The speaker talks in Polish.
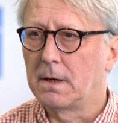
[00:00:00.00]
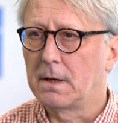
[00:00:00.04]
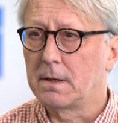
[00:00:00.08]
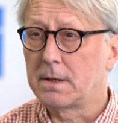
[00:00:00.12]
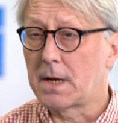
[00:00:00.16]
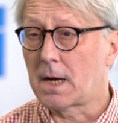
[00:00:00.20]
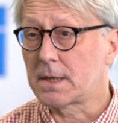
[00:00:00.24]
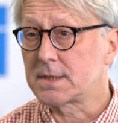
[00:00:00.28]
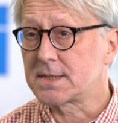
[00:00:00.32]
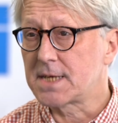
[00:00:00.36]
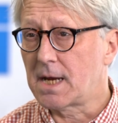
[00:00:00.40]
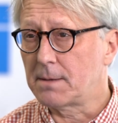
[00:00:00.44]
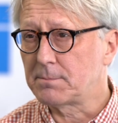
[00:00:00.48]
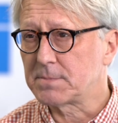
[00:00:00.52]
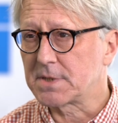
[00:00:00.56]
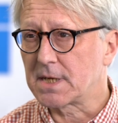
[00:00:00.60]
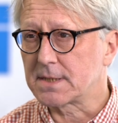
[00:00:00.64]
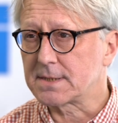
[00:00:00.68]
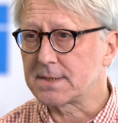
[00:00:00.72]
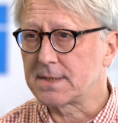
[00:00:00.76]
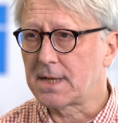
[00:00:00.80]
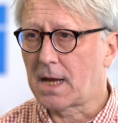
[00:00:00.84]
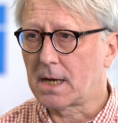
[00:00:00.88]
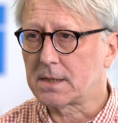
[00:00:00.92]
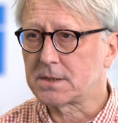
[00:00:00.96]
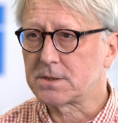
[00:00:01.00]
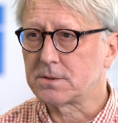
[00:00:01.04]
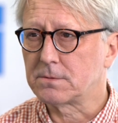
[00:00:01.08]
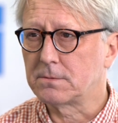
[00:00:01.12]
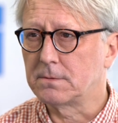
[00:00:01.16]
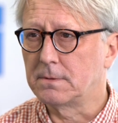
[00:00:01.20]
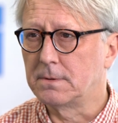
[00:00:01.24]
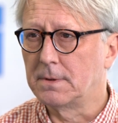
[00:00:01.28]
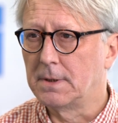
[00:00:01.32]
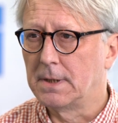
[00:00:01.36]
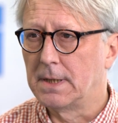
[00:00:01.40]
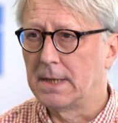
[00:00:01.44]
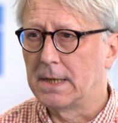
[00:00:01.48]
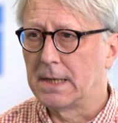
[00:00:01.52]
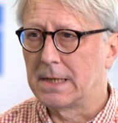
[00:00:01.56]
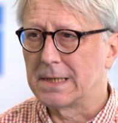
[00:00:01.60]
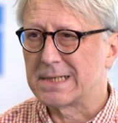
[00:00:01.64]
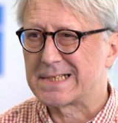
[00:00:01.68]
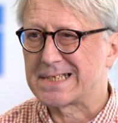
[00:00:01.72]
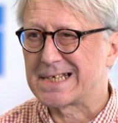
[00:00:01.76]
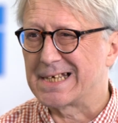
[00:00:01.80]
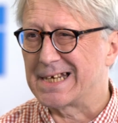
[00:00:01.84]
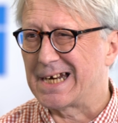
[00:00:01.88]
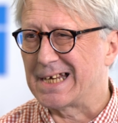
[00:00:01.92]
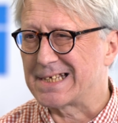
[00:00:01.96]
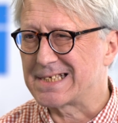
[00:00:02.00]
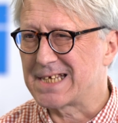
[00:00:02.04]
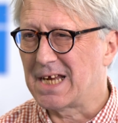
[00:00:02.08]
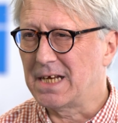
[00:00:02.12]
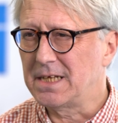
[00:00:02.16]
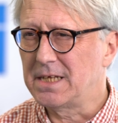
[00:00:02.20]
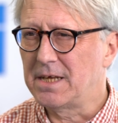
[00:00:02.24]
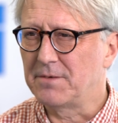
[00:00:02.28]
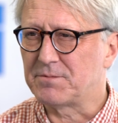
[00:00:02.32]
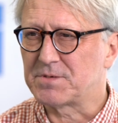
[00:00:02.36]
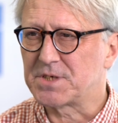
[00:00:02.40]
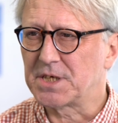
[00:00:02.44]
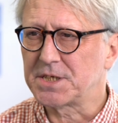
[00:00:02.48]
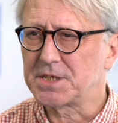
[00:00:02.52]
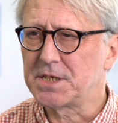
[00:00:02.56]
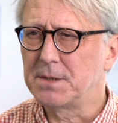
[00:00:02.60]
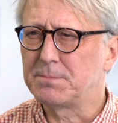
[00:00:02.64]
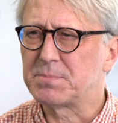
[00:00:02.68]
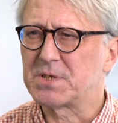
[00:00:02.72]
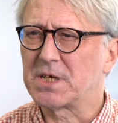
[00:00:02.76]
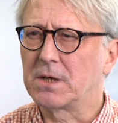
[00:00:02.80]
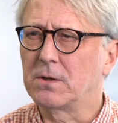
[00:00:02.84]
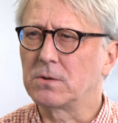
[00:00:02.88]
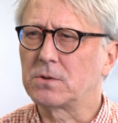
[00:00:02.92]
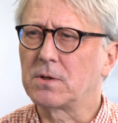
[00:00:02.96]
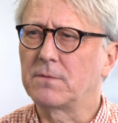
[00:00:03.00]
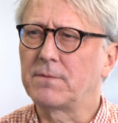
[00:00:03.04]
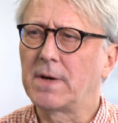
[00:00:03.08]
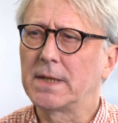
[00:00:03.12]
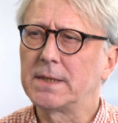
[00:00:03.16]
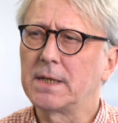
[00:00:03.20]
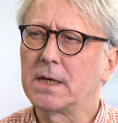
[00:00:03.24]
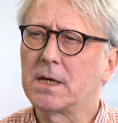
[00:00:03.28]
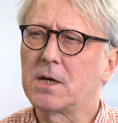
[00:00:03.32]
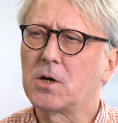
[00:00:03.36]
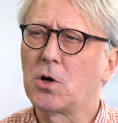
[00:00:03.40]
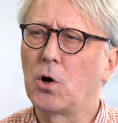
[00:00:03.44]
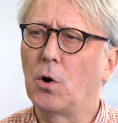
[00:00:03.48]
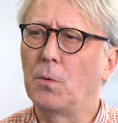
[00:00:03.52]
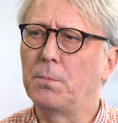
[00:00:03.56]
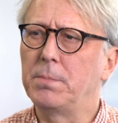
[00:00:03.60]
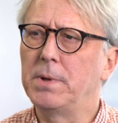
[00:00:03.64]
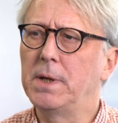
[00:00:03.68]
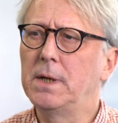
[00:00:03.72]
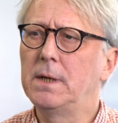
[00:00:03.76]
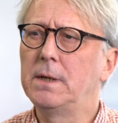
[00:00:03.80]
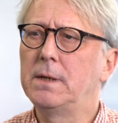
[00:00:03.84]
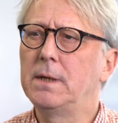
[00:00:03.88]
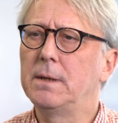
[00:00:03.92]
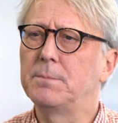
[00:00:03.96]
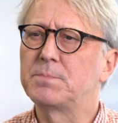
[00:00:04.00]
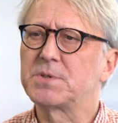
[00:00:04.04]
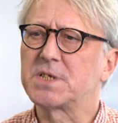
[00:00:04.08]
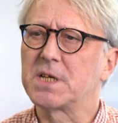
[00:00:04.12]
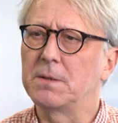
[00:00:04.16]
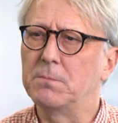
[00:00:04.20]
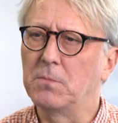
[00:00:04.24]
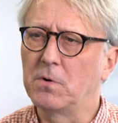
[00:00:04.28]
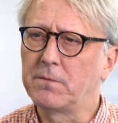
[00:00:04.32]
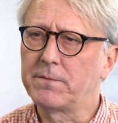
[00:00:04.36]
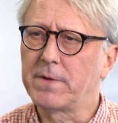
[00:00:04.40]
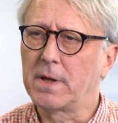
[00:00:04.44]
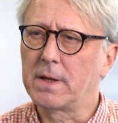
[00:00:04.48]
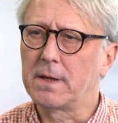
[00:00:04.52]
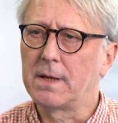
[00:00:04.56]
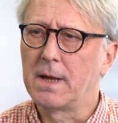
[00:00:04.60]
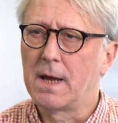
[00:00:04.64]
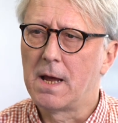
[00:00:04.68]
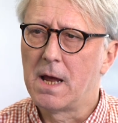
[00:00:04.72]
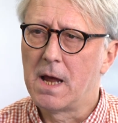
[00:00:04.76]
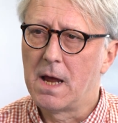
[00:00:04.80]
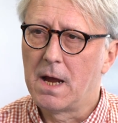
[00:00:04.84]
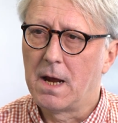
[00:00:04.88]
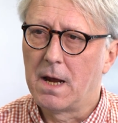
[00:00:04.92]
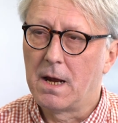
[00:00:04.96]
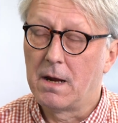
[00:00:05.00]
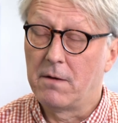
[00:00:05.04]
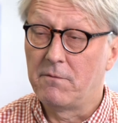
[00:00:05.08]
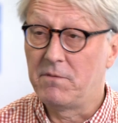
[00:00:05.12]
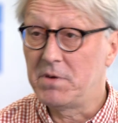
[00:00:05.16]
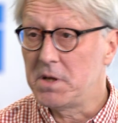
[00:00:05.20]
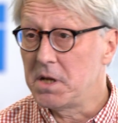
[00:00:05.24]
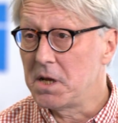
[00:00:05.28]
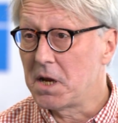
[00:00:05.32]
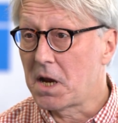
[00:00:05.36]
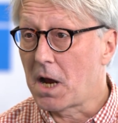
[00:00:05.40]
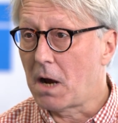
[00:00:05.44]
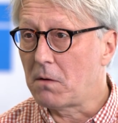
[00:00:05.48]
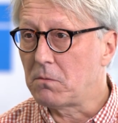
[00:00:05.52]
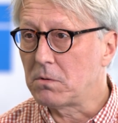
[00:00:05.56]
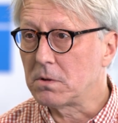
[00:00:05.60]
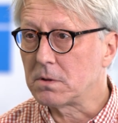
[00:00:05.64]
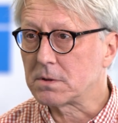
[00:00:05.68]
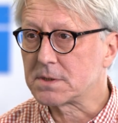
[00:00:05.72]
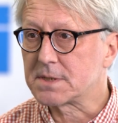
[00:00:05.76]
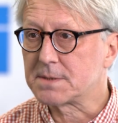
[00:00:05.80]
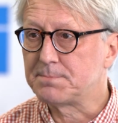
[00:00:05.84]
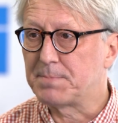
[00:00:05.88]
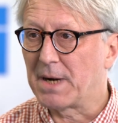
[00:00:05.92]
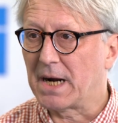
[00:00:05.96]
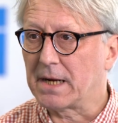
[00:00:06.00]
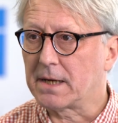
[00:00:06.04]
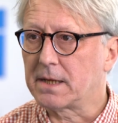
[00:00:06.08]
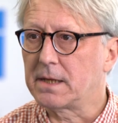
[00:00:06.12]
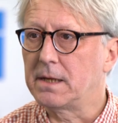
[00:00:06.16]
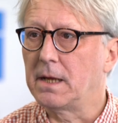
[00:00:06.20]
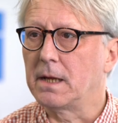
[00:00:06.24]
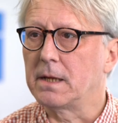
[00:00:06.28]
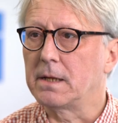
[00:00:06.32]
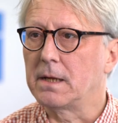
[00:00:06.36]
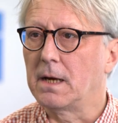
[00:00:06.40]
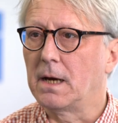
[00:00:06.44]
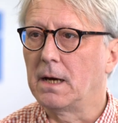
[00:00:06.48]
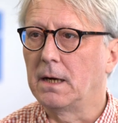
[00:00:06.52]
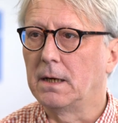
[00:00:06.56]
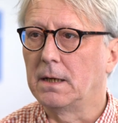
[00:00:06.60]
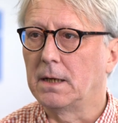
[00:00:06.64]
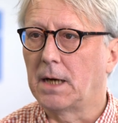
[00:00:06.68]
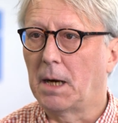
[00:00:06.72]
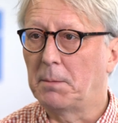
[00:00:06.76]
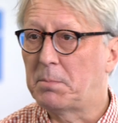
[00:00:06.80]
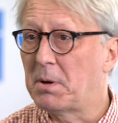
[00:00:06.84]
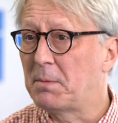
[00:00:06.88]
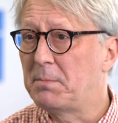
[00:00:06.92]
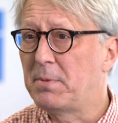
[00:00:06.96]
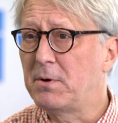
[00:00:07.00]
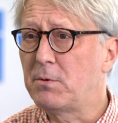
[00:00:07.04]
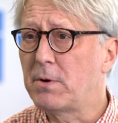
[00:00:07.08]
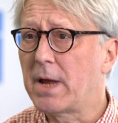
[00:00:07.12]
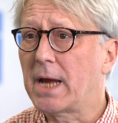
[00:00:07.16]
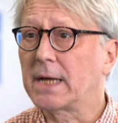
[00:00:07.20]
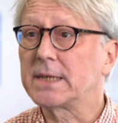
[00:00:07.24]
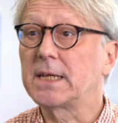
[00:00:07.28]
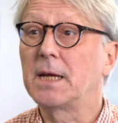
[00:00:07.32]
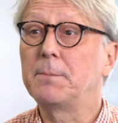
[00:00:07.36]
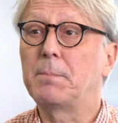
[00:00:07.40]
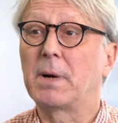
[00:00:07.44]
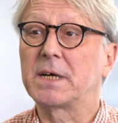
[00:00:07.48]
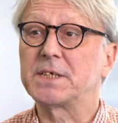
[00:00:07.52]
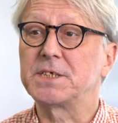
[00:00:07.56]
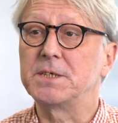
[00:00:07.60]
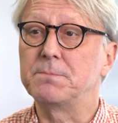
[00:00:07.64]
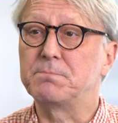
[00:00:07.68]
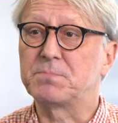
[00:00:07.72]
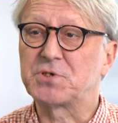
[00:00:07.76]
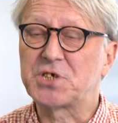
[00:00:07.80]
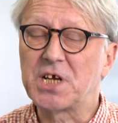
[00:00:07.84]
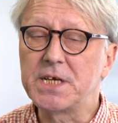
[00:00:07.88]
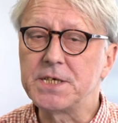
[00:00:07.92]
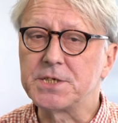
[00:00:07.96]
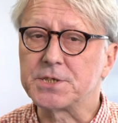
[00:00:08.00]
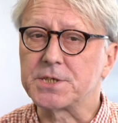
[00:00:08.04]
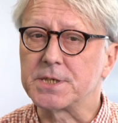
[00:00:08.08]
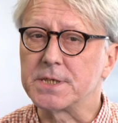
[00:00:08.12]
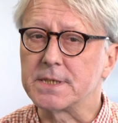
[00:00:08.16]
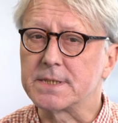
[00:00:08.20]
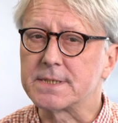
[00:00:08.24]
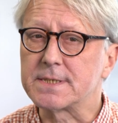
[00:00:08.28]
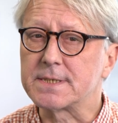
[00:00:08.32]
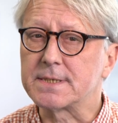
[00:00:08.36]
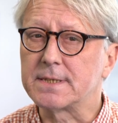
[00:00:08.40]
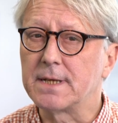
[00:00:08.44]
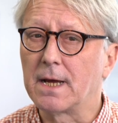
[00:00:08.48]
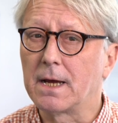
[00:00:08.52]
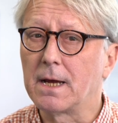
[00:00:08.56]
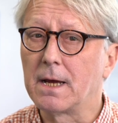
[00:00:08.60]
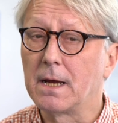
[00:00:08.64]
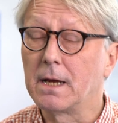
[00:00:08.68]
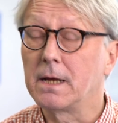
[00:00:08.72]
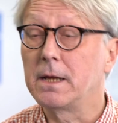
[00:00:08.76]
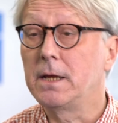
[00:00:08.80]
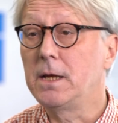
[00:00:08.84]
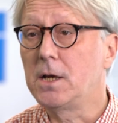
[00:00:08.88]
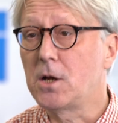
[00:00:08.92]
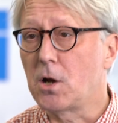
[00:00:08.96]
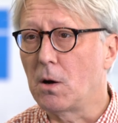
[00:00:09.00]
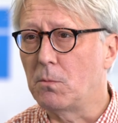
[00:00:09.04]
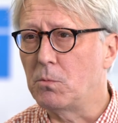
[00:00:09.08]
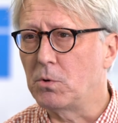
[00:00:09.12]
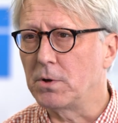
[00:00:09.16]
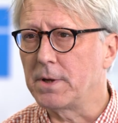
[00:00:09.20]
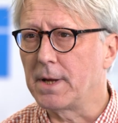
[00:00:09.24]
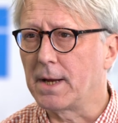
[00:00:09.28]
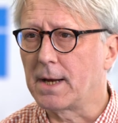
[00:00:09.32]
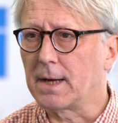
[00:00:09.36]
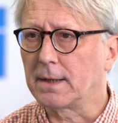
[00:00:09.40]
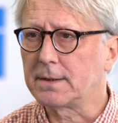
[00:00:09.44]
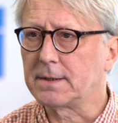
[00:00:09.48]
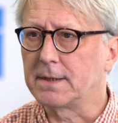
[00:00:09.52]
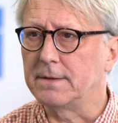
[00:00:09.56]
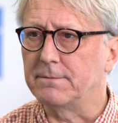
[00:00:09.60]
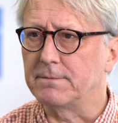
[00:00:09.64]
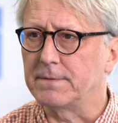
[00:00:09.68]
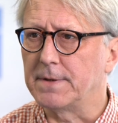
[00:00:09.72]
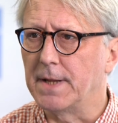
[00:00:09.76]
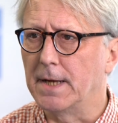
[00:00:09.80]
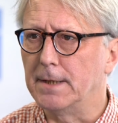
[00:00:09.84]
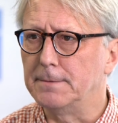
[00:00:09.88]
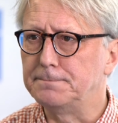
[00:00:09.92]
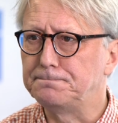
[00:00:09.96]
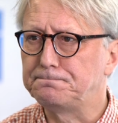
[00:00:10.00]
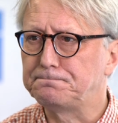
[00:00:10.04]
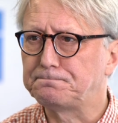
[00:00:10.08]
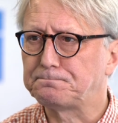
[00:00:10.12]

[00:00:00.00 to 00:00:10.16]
Jak sam zaznaczył, skracanie wcześniej przygotowanych homilii i przemówień wynikało z pragnienia, aby były jak najbardziej przejrzyste i komunikatywne.